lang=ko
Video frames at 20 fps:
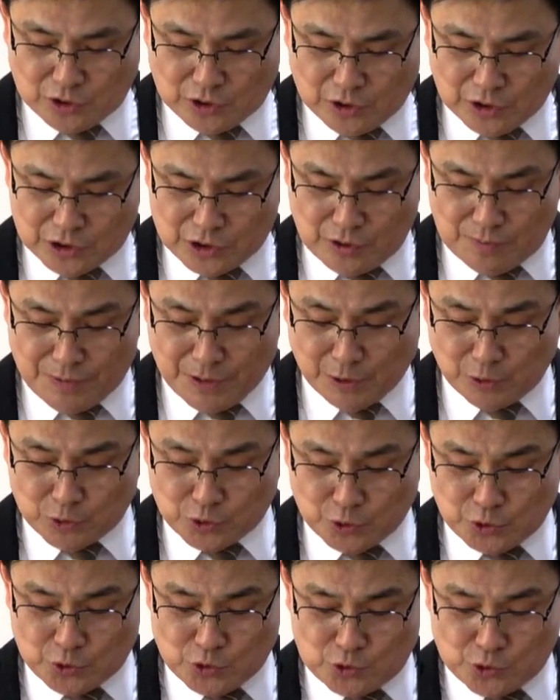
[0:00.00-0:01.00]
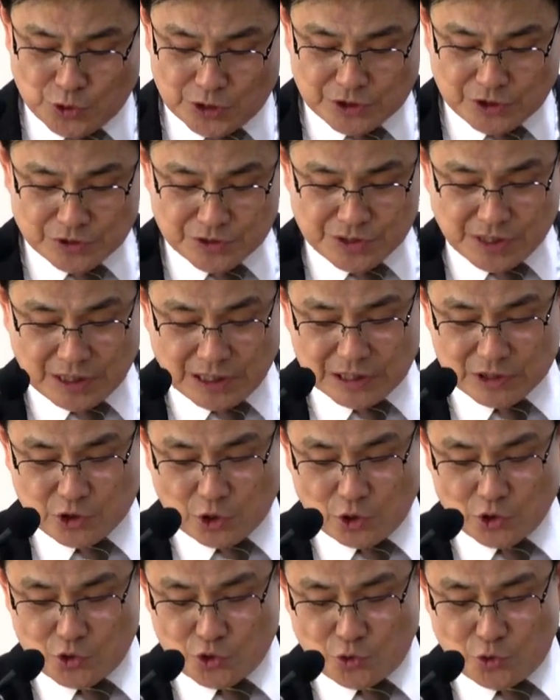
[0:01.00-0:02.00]
그래서 메로스는 주의 천사가
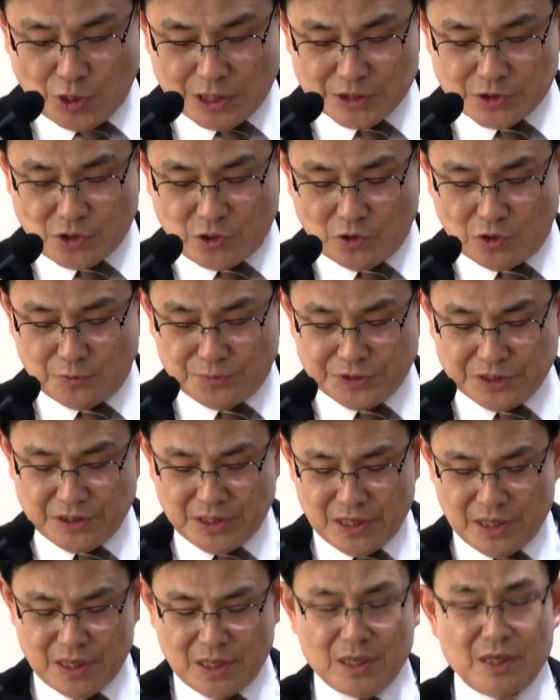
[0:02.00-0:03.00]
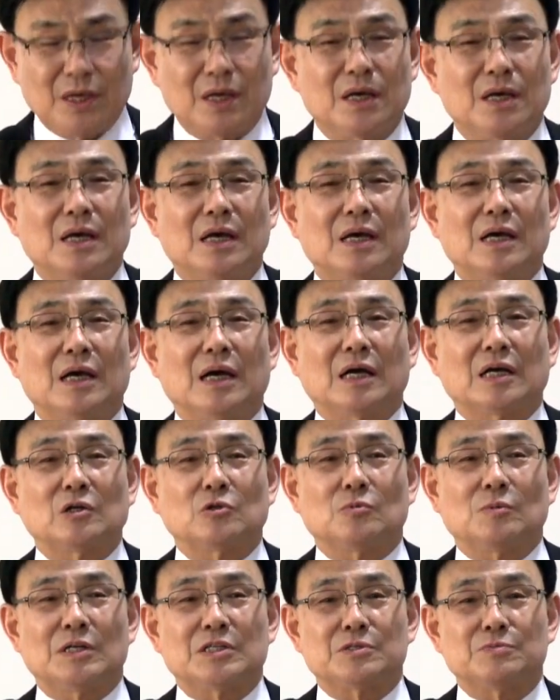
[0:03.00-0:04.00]
저주한 성읍인데
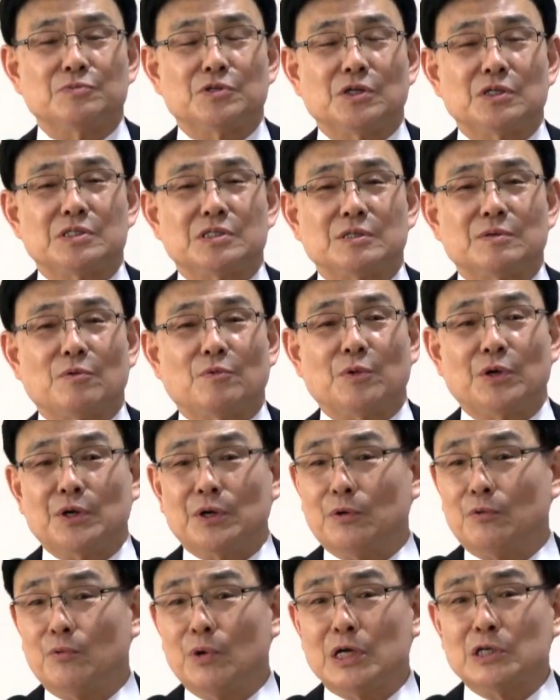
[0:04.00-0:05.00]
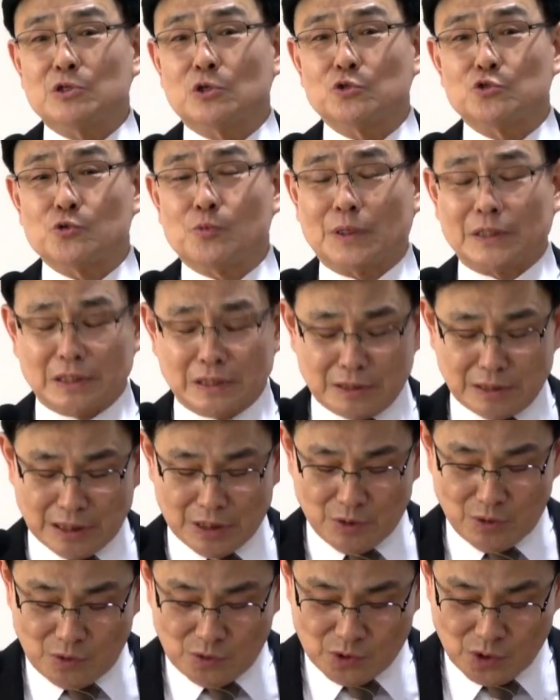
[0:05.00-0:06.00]
아까도 말씀드렸지만 왜, 왜
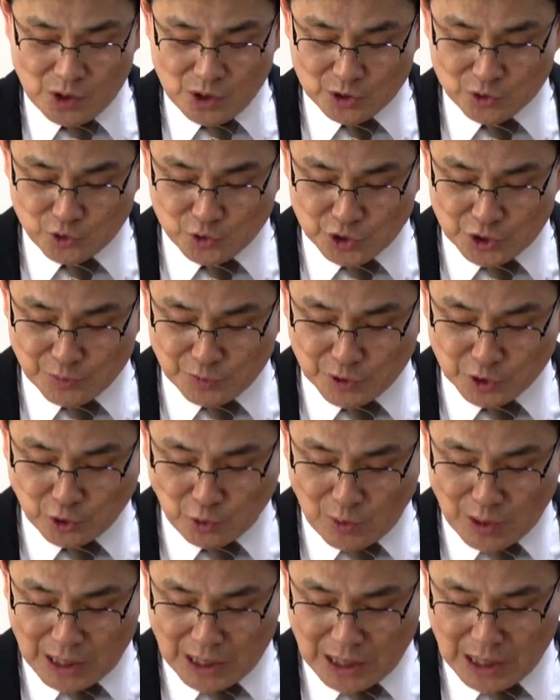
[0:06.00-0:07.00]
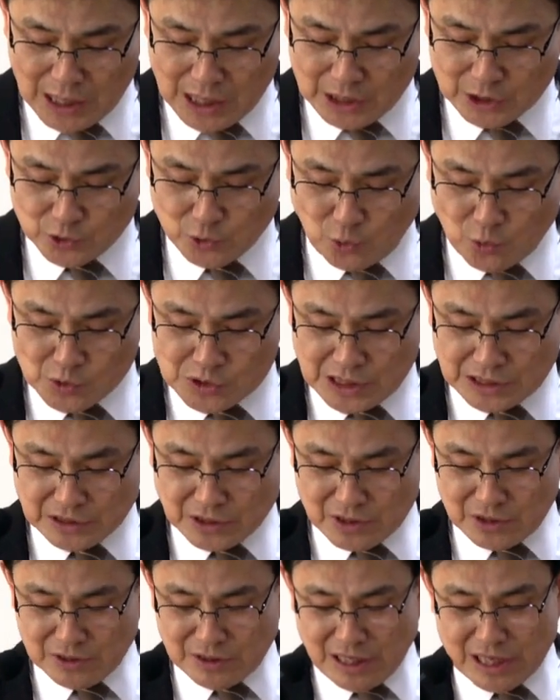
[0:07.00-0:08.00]
저주받았나요? 주님을 도와
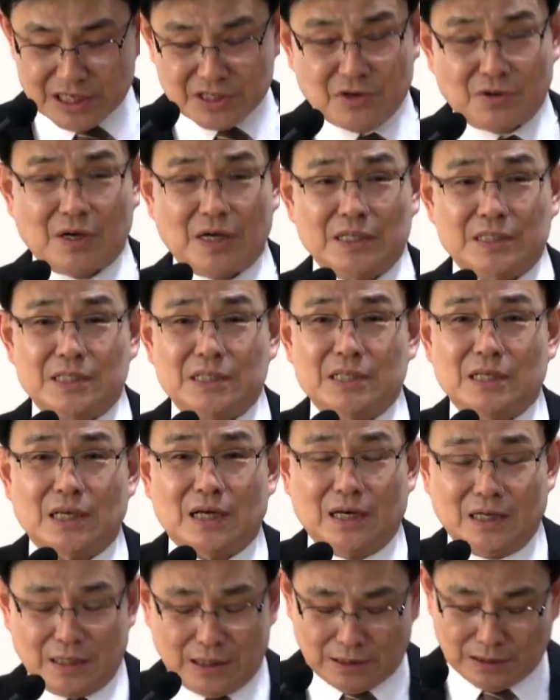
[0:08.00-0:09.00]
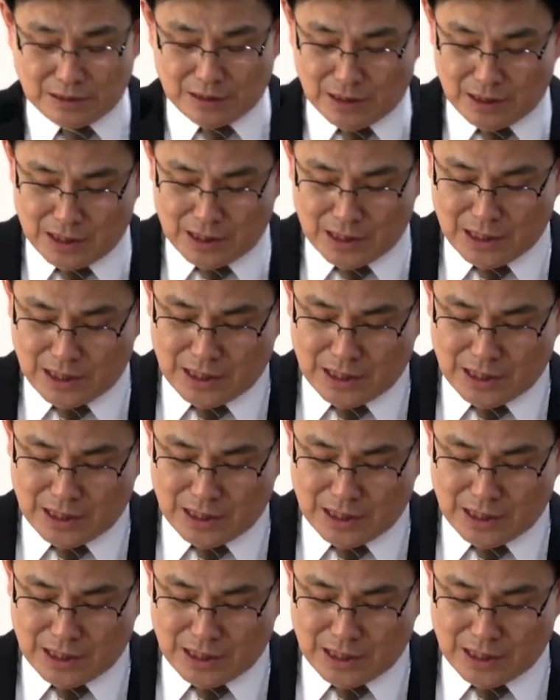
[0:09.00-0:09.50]
용사들을 대적하지 않았다.